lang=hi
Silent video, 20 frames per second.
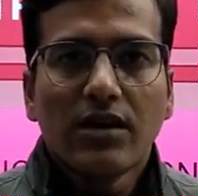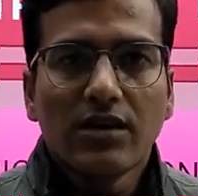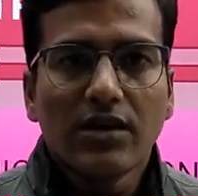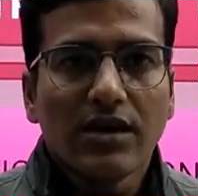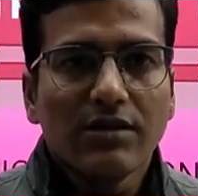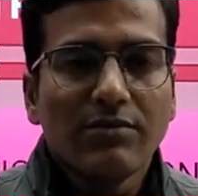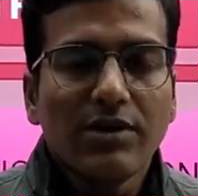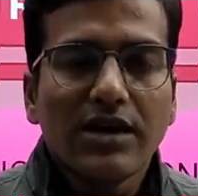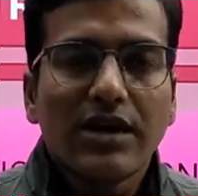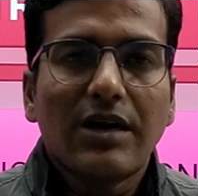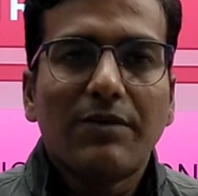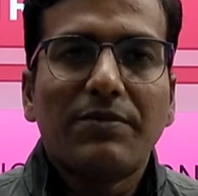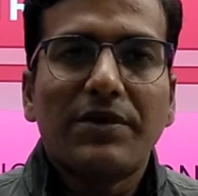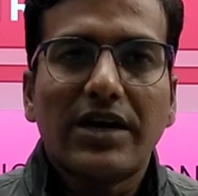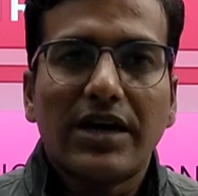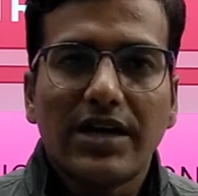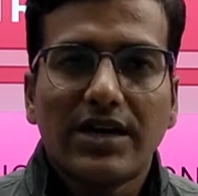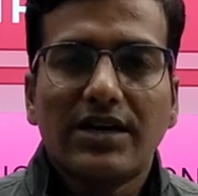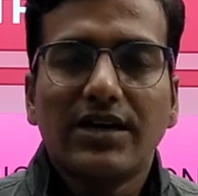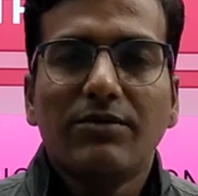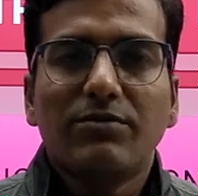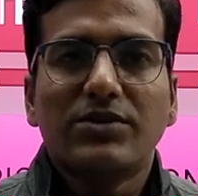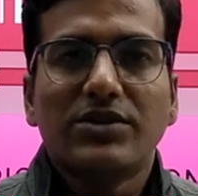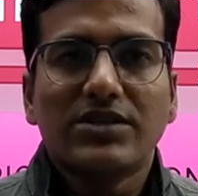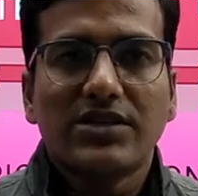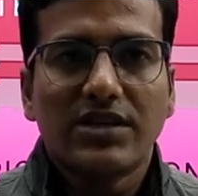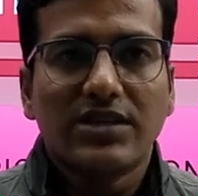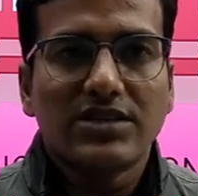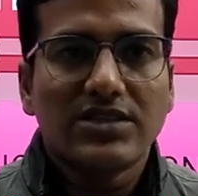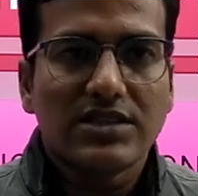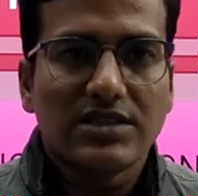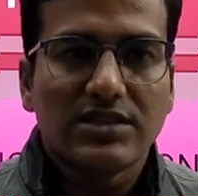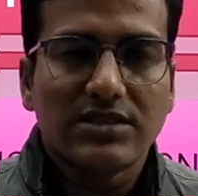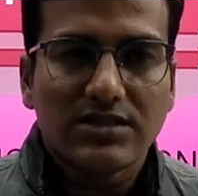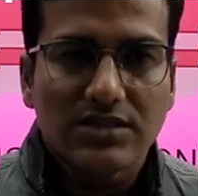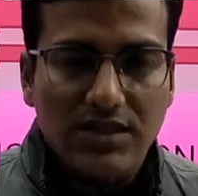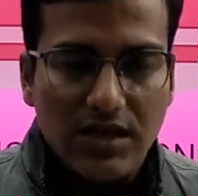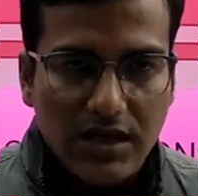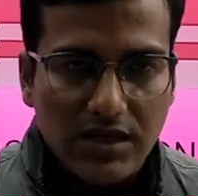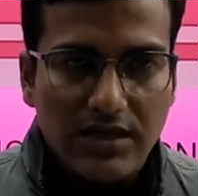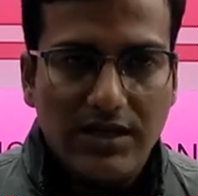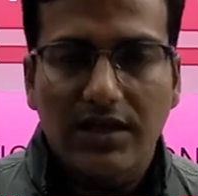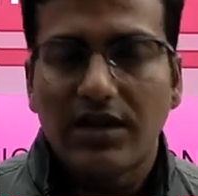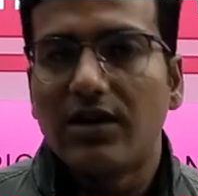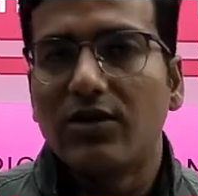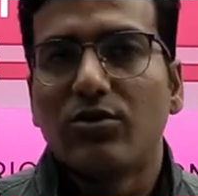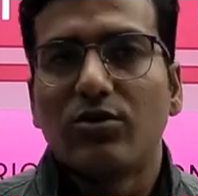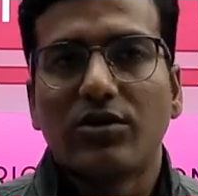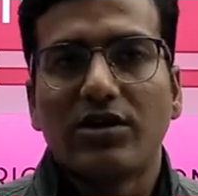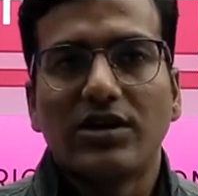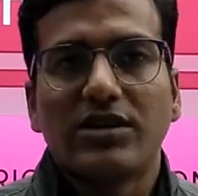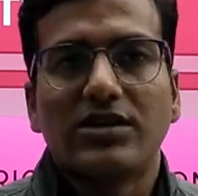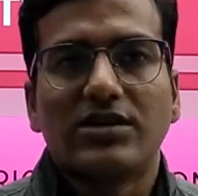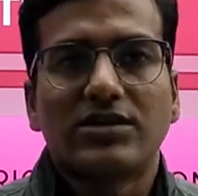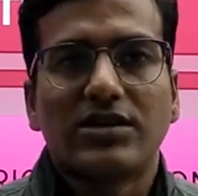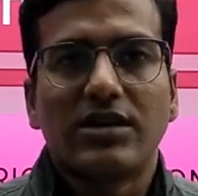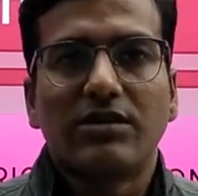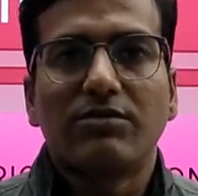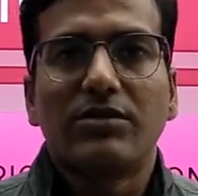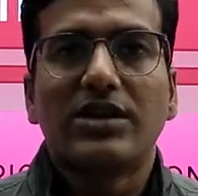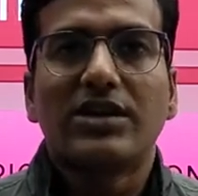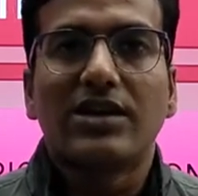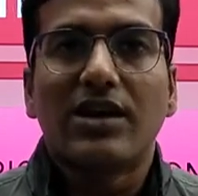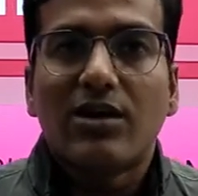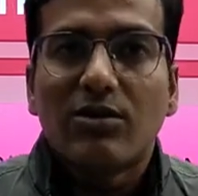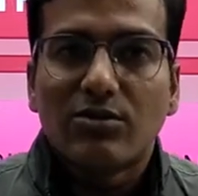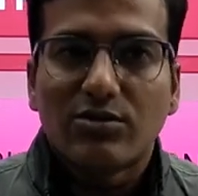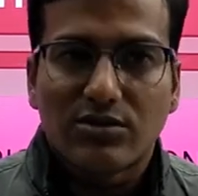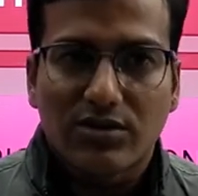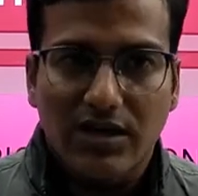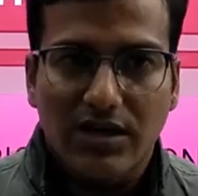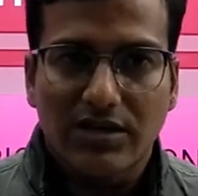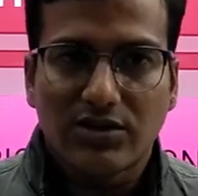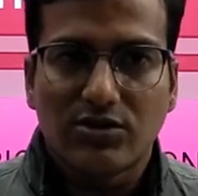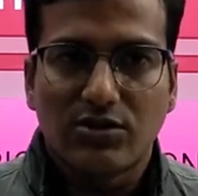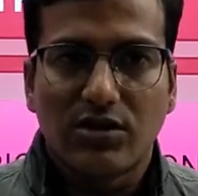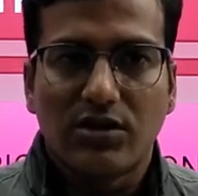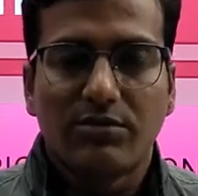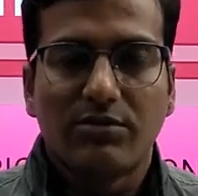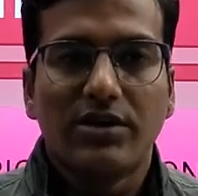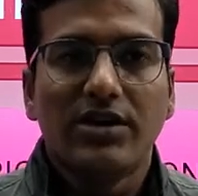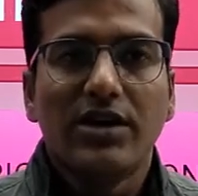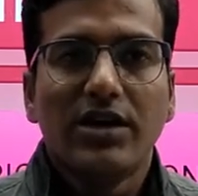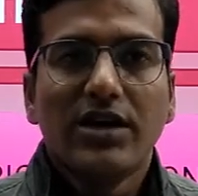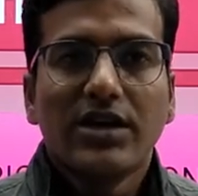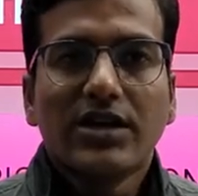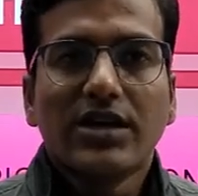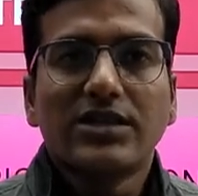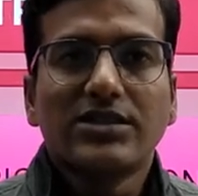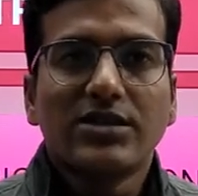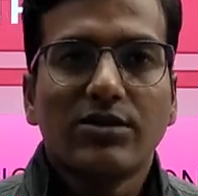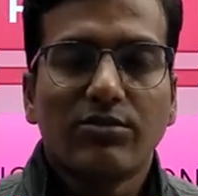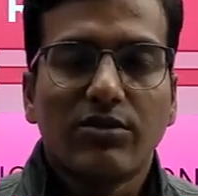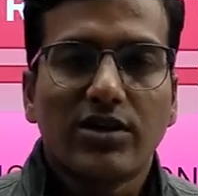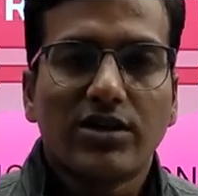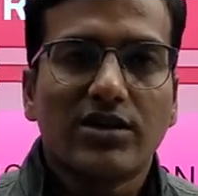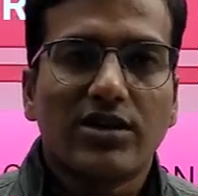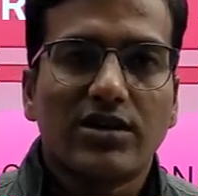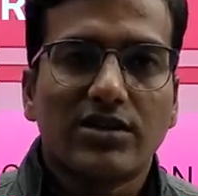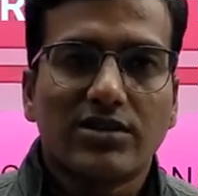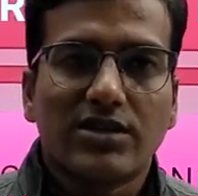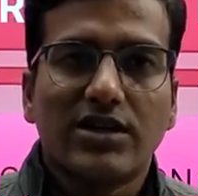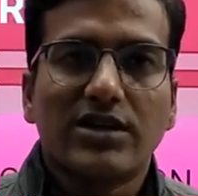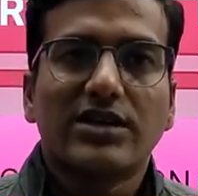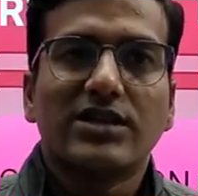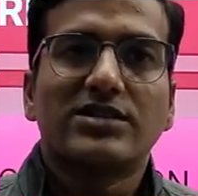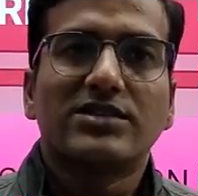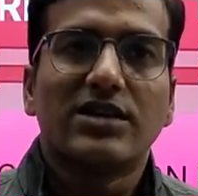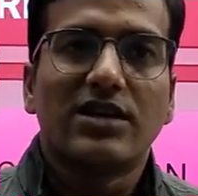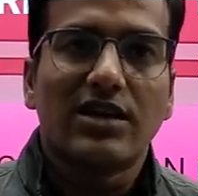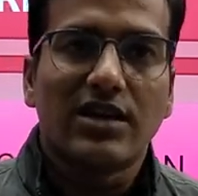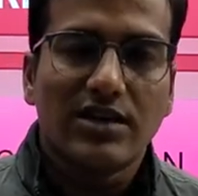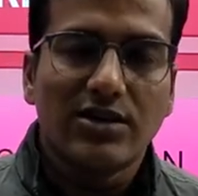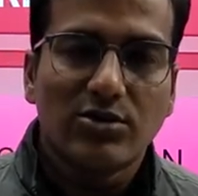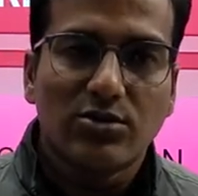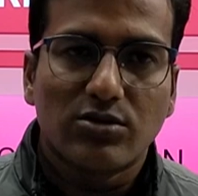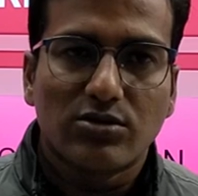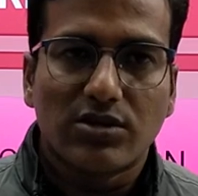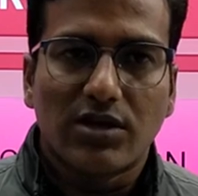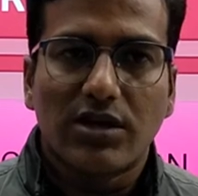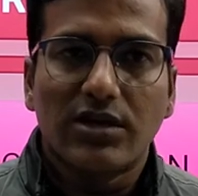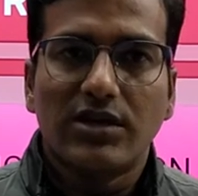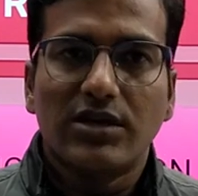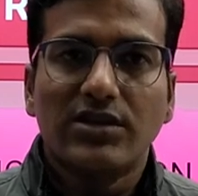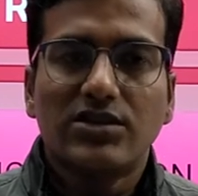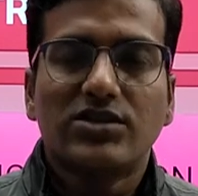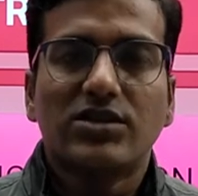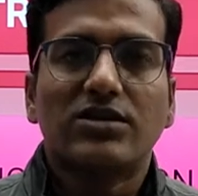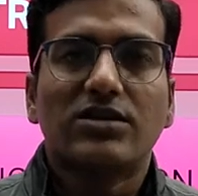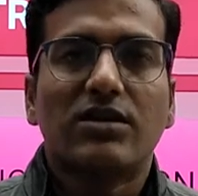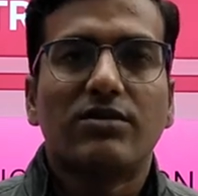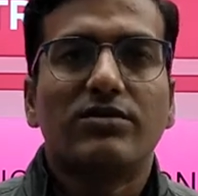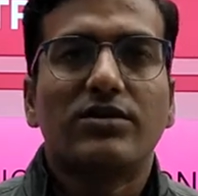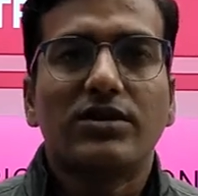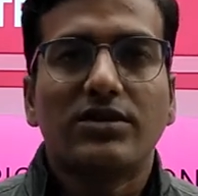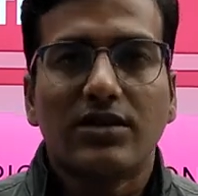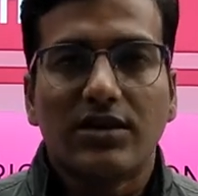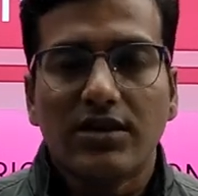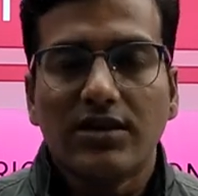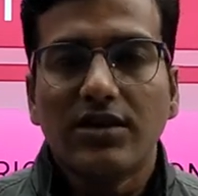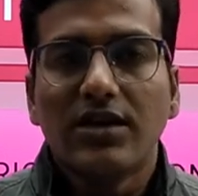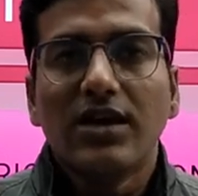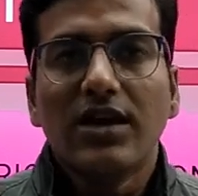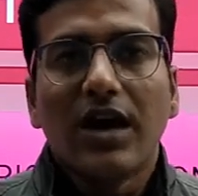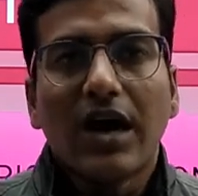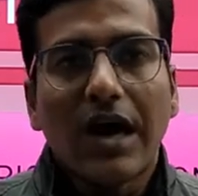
लगभग आप 80 परसेंट चीज़ जानने लगोगे कि ट्रेन में क्या होता है एक्चुअली में कैसे वर्क करता है कैसे लाइट होता है ईच एंड एवरीथिंग